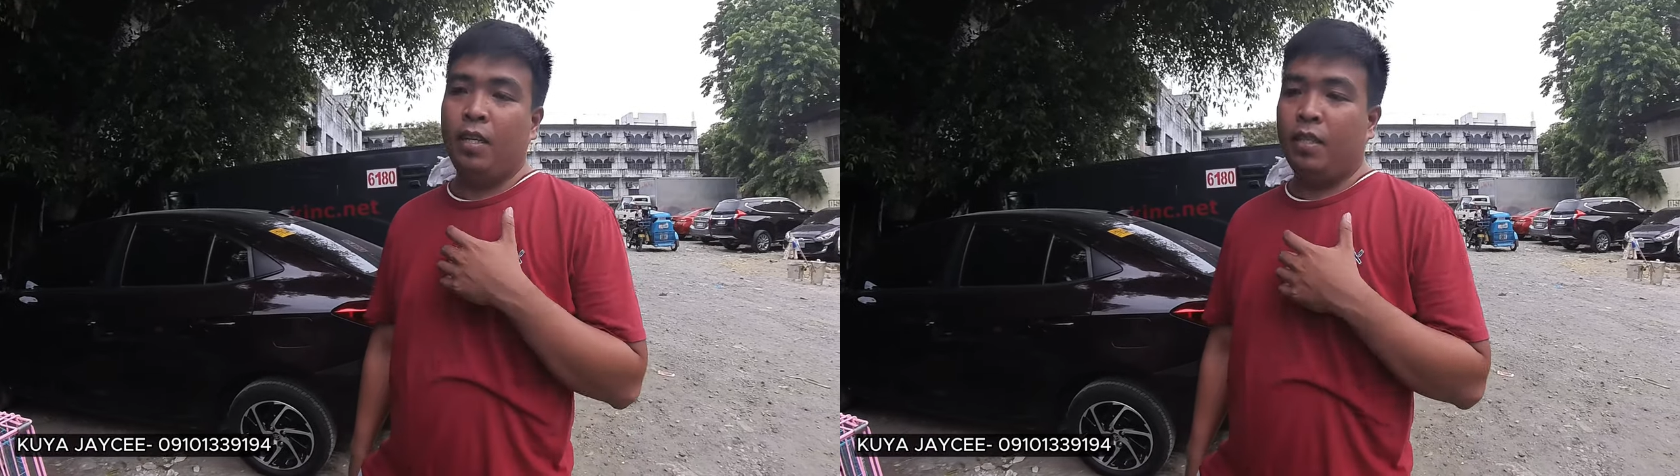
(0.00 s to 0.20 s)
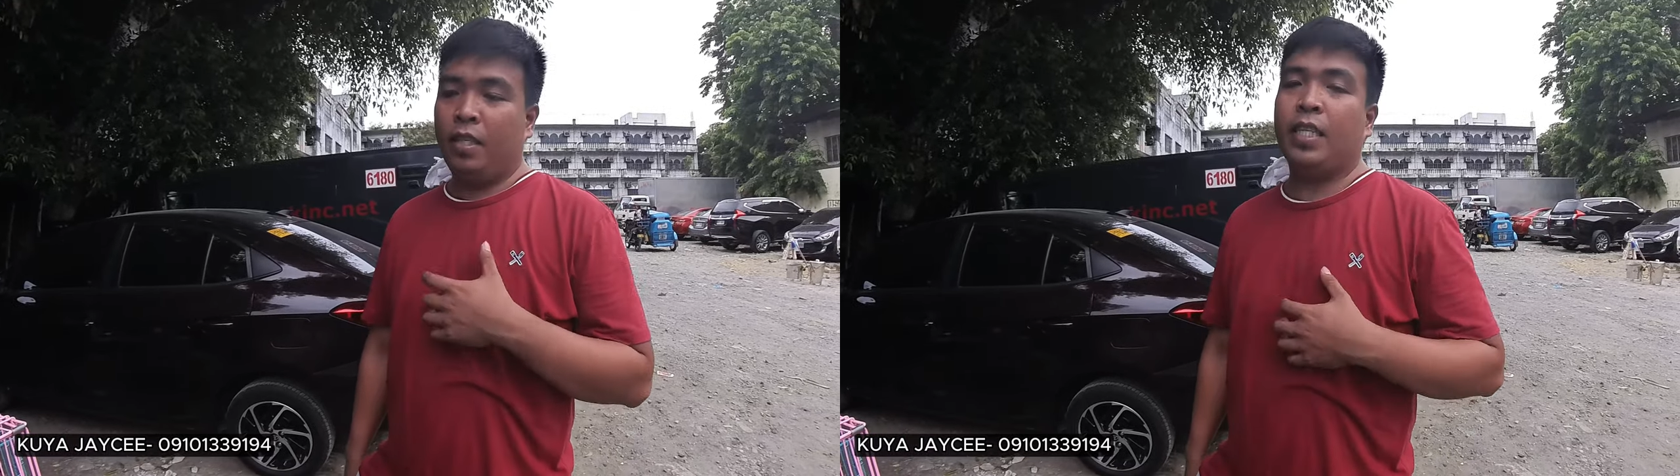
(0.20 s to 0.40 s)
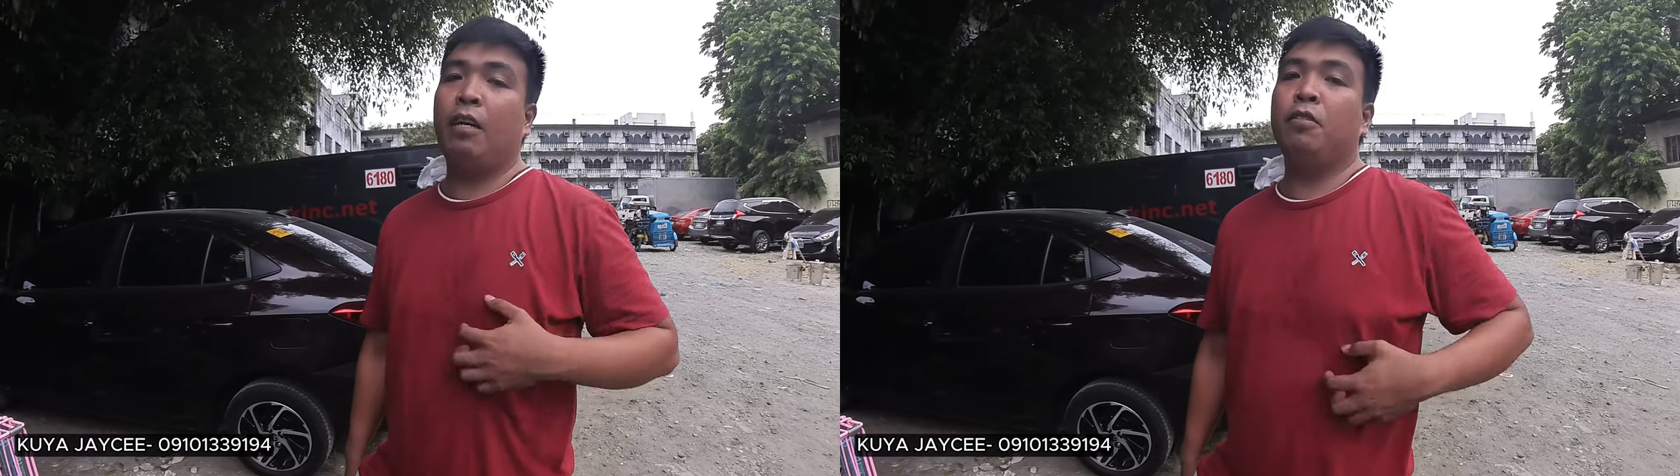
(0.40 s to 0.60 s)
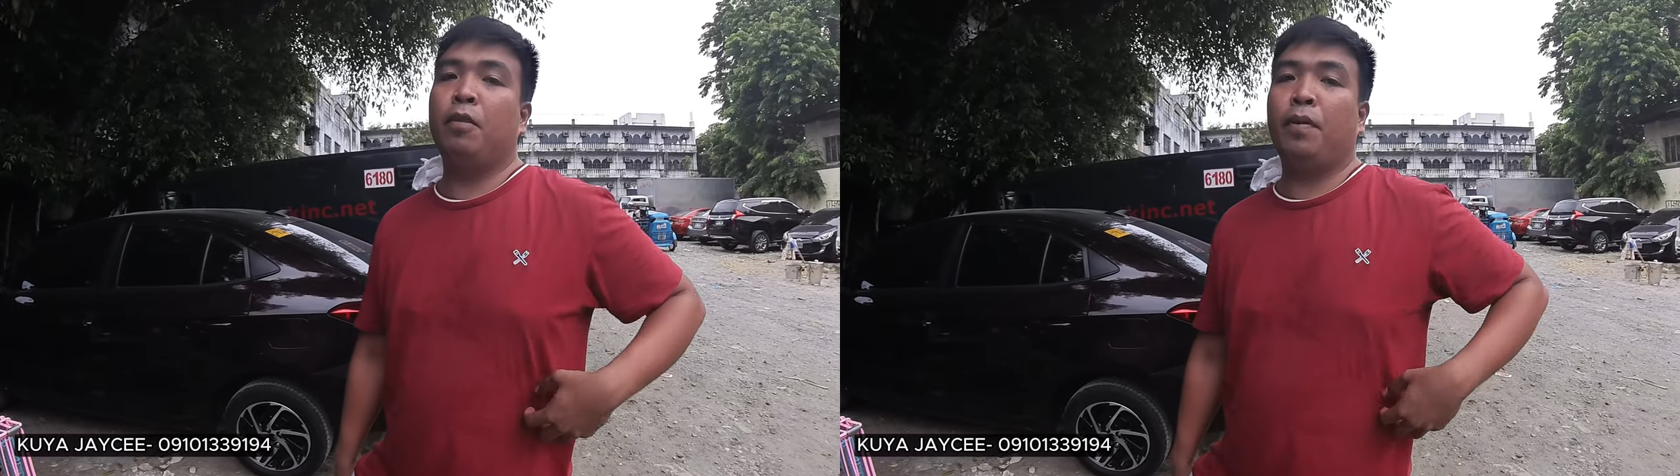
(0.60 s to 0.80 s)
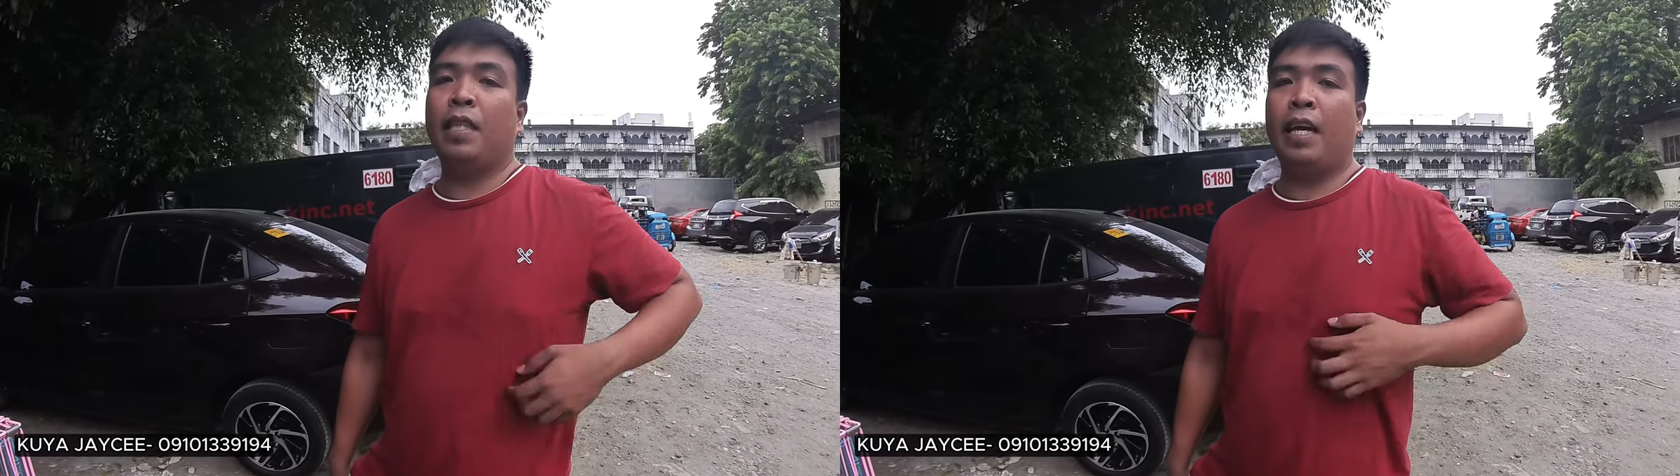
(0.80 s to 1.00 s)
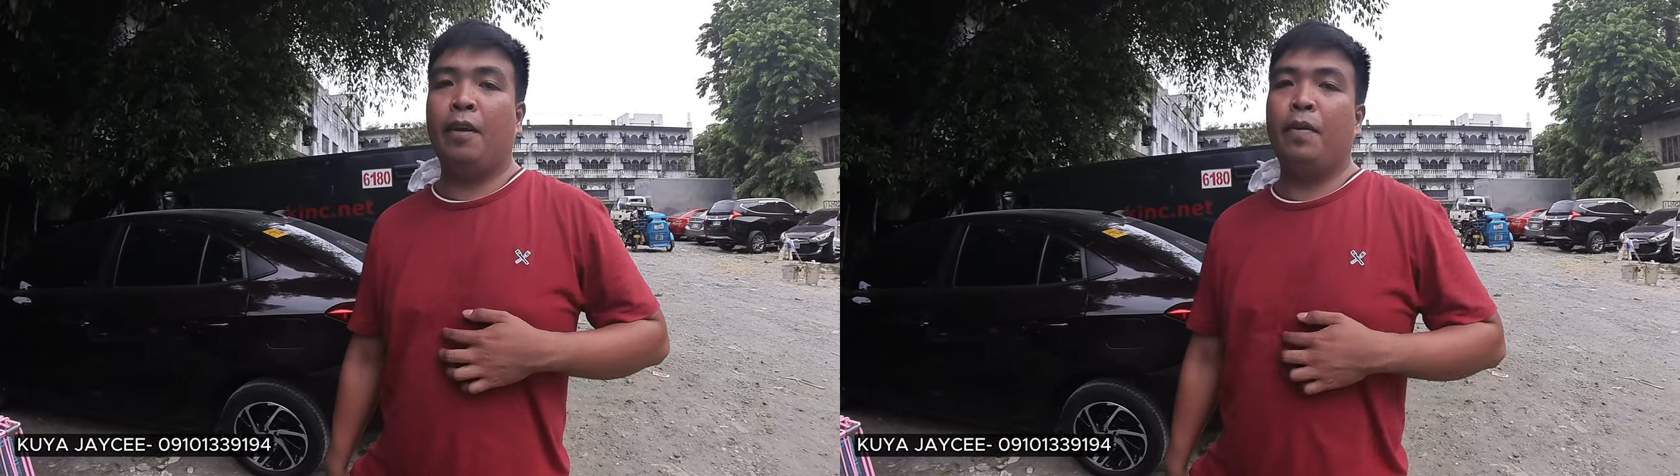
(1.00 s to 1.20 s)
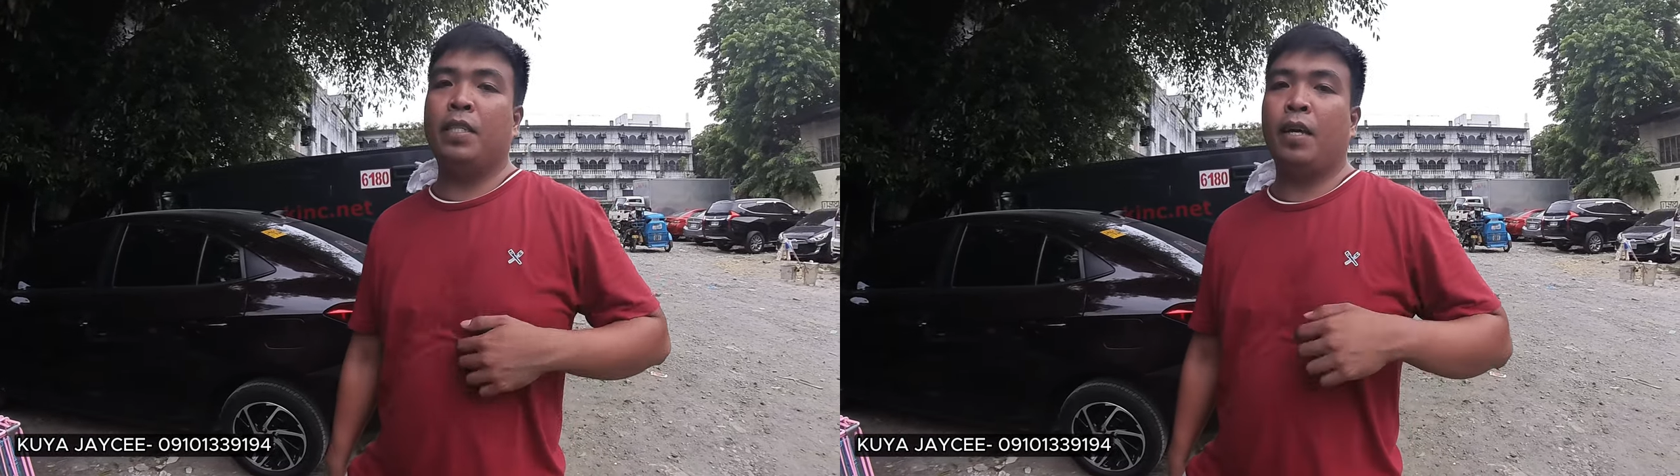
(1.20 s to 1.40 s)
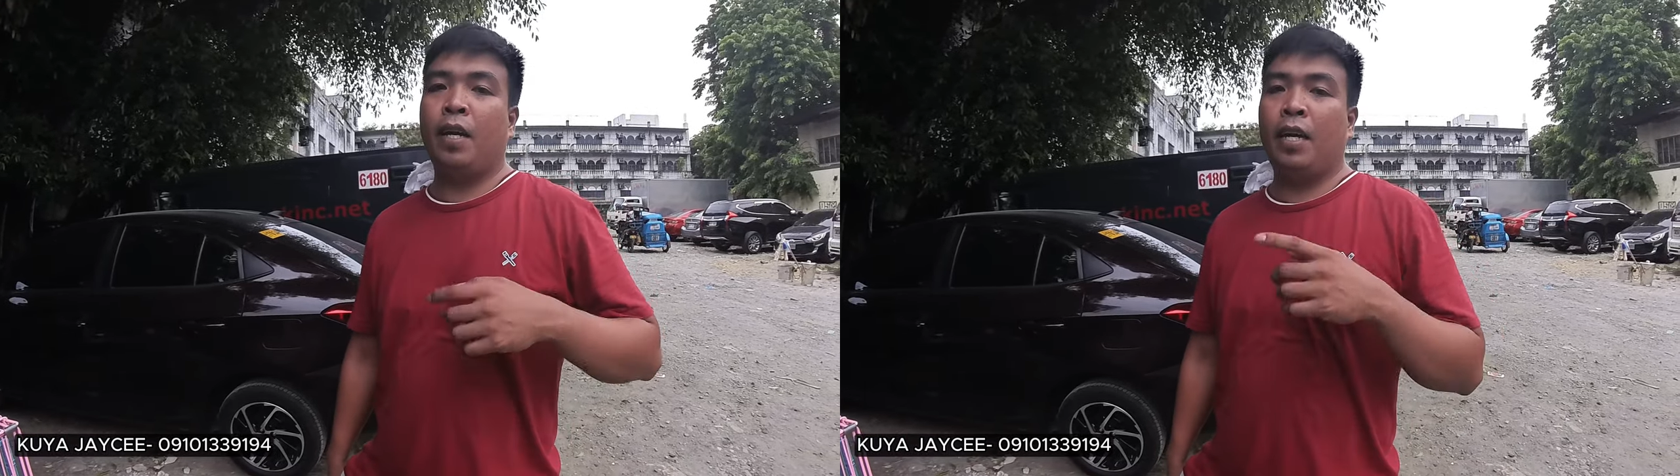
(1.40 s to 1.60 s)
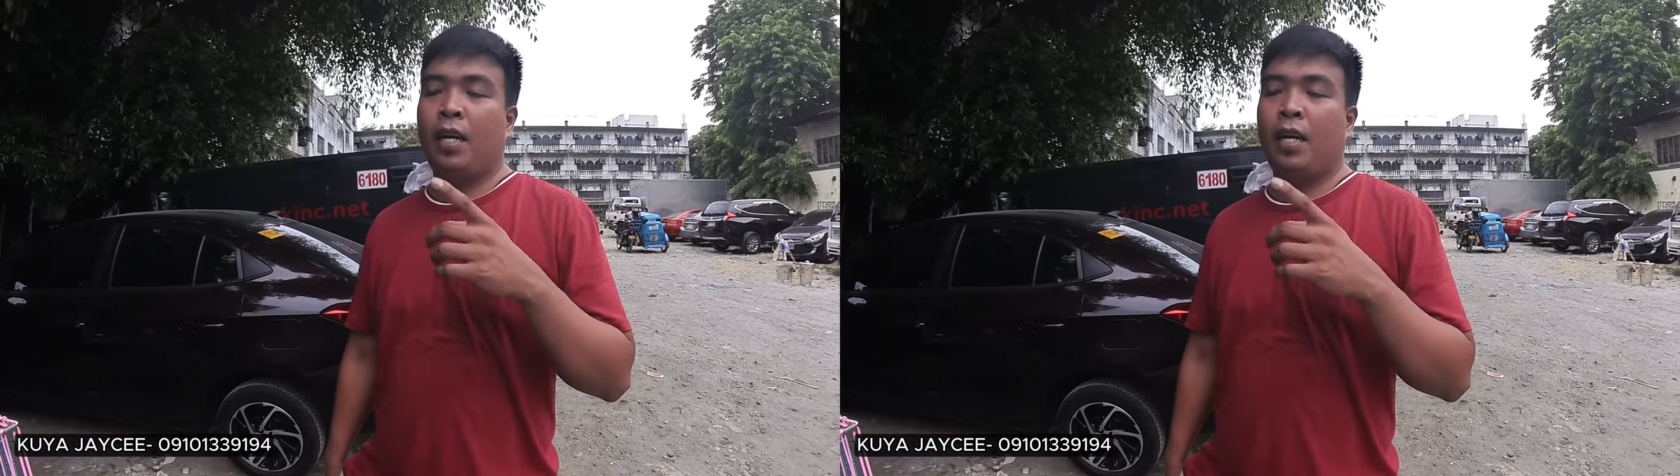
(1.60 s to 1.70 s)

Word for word: Discounted pa tayo, basta